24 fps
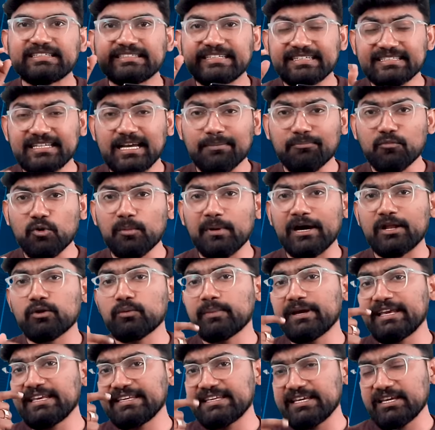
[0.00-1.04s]
जैसा आपको मालूम
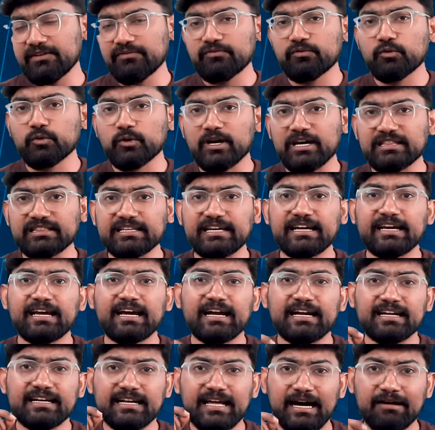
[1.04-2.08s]
है ये फोन आता है
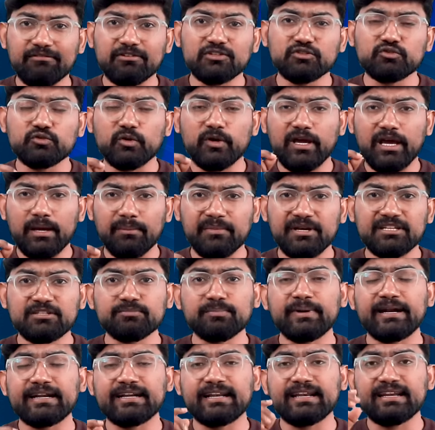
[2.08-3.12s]
अट्ठावन सौ
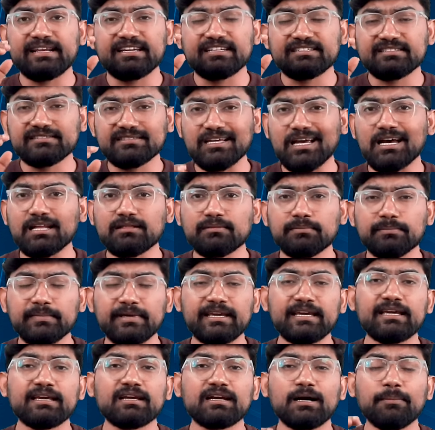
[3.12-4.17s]
बैटरी के साथ
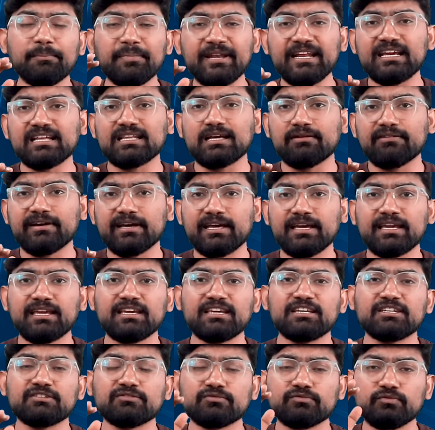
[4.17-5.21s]
में कंपनी का दावा है
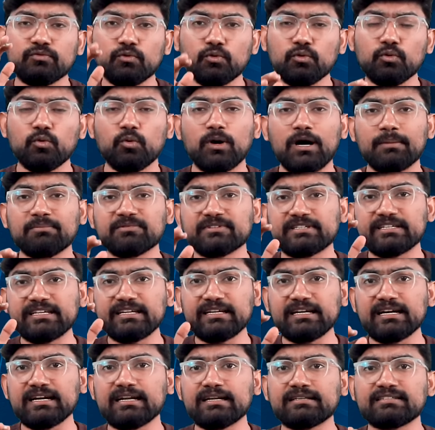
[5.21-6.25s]
की इस फोन को आप
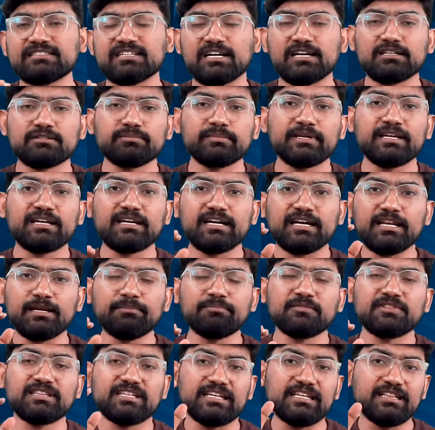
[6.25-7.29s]
सिंगल चार्ज में करीब
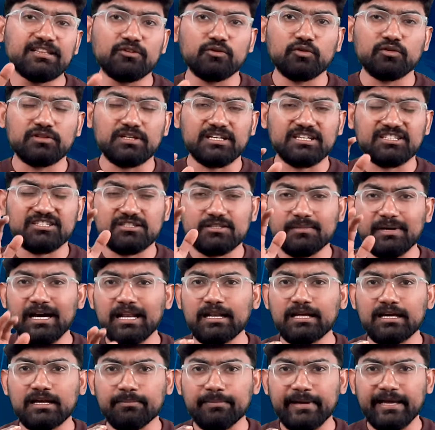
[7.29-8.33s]
तीन दिनों तक इस्तेमाल
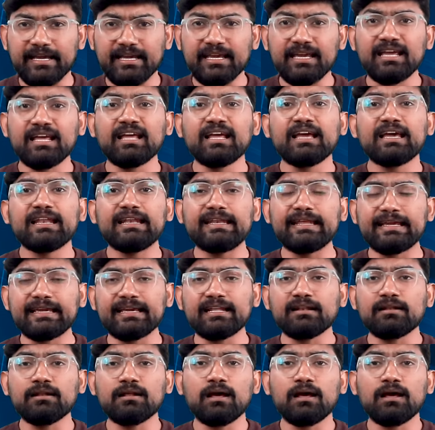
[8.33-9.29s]
कर पाएंगे लेकिन